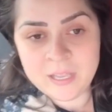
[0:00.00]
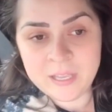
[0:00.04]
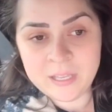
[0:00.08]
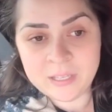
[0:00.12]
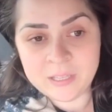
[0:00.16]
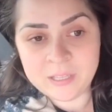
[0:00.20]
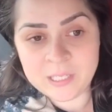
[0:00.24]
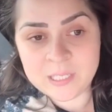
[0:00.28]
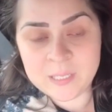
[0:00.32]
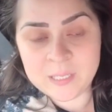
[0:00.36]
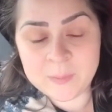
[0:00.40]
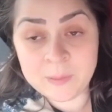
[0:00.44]

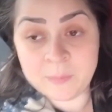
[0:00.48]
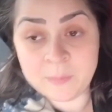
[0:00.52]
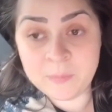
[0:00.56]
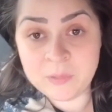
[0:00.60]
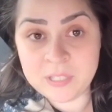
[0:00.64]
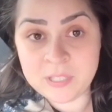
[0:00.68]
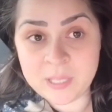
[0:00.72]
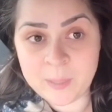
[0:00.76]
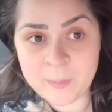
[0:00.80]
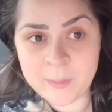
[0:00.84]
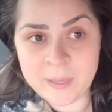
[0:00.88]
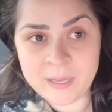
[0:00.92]
Entonces
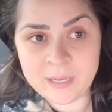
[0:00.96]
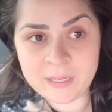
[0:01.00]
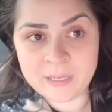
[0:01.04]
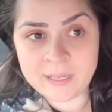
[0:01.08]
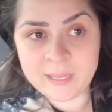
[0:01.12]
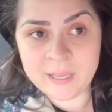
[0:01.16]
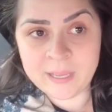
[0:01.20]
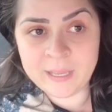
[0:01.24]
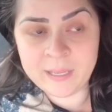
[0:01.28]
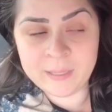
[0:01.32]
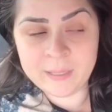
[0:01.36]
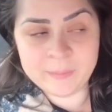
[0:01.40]
vamos a ver
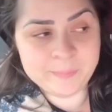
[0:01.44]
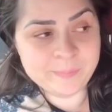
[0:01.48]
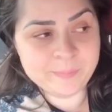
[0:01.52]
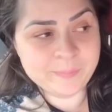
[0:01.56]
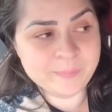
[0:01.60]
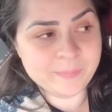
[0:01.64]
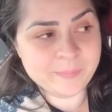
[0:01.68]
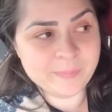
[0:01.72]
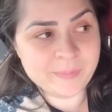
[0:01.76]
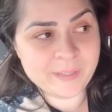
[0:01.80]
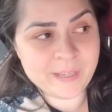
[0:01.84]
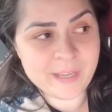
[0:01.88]
qué,
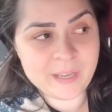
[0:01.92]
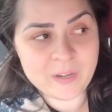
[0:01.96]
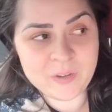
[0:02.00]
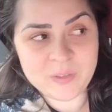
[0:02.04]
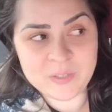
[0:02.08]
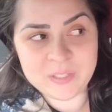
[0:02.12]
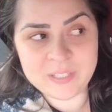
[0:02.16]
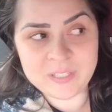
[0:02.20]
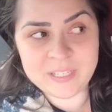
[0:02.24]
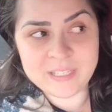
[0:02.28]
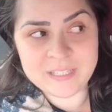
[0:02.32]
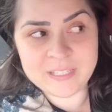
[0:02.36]

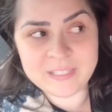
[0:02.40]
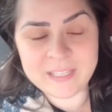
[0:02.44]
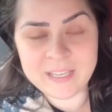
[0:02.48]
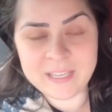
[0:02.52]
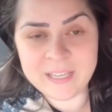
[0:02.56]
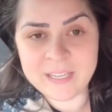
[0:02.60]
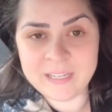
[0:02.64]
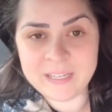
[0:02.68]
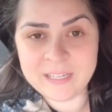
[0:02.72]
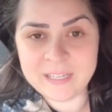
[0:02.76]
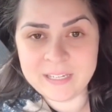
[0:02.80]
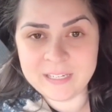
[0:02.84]
nos
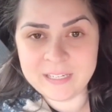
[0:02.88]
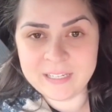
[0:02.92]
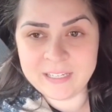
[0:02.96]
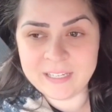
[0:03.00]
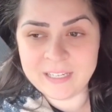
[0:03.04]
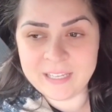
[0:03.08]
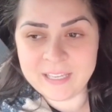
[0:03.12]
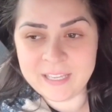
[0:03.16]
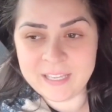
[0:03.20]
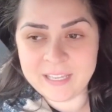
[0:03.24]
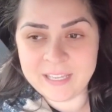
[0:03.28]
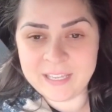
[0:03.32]
dicen
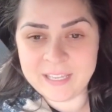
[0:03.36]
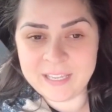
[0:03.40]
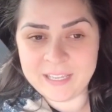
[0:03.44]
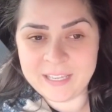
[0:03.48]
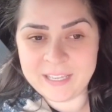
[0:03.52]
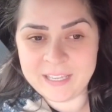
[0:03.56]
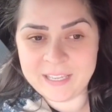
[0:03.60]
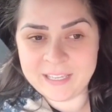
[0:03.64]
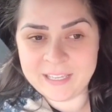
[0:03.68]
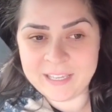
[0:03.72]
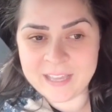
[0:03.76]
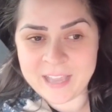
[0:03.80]

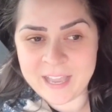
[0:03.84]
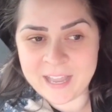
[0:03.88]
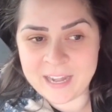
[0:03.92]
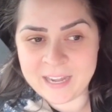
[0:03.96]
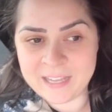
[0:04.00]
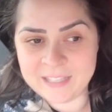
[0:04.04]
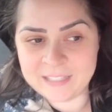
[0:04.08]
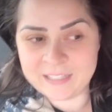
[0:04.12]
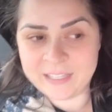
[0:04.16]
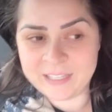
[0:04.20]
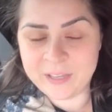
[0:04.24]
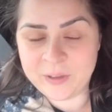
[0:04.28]
y ya
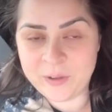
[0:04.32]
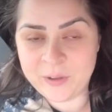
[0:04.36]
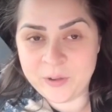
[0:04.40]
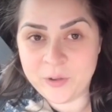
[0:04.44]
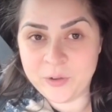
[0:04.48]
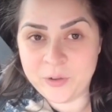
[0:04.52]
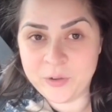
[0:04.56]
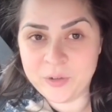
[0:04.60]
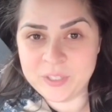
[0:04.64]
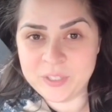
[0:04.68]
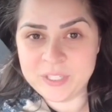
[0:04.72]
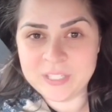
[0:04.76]
les
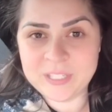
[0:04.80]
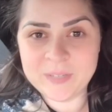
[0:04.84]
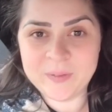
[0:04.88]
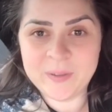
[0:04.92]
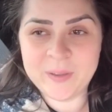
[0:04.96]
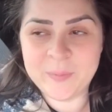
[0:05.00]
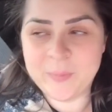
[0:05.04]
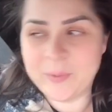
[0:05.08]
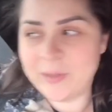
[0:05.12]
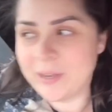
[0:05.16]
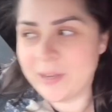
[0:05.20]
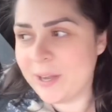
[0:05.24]
digo, no sé si voy
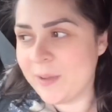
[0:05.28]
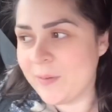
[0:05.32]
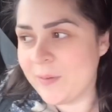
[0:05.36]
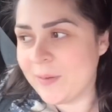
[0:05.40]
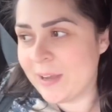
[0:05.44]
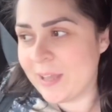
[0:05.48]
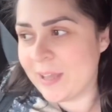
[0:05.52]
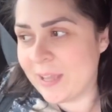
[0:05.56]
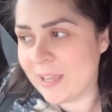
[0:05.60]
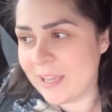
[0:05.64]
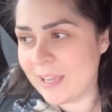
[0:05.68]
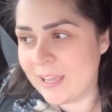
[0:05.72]
a poder
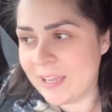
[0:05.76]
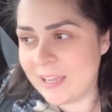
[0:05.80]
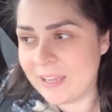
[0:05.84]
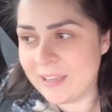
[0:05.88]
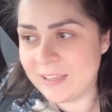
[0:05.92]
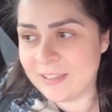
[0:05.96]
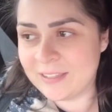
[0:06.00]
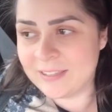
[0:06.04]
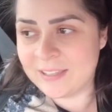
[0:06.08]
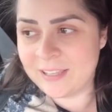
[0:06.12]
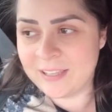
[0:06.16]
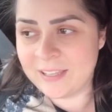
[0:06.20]
grabar
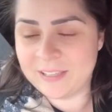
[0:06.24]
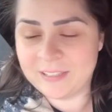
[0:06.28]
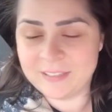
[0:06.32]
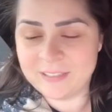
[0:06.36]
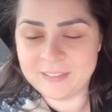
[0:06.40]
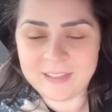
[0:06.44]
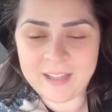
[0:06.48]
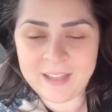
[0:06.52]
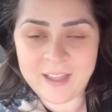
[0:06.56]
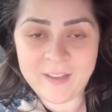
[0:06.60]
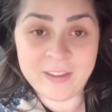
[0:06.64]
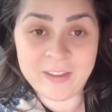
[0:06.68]
ahí, sí,
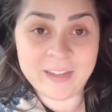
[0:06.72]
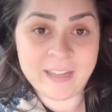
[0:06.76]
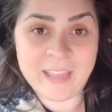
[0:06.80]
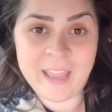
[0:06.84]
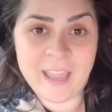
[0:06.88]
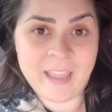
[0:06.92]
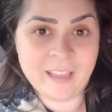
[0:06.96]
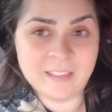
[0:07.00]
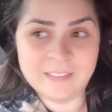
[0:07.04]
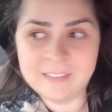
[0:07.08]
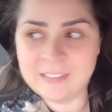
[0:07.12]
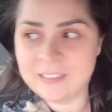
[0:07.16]
a ver
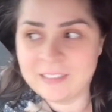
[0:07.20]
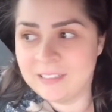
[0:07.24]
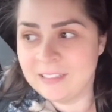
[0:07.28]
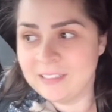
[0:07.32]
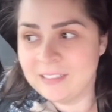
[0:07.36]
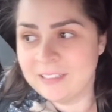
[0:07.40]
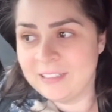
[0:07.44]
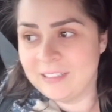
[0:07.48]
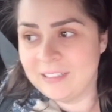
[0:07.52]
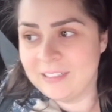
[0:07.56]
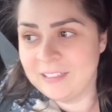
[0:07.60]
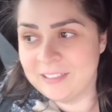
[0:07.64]
qué.
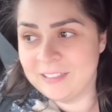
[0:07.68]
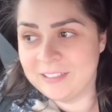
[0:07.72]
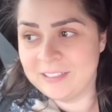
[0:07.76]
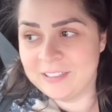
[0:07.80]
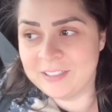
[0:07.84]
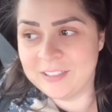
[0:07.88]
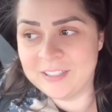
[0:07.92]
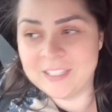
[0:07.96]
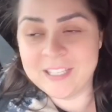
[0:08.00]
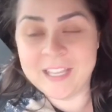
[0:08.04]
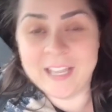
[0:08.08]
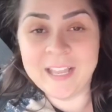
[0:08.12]

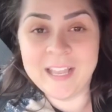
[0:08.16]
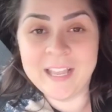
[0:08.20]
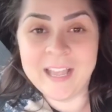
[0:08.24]
Entonces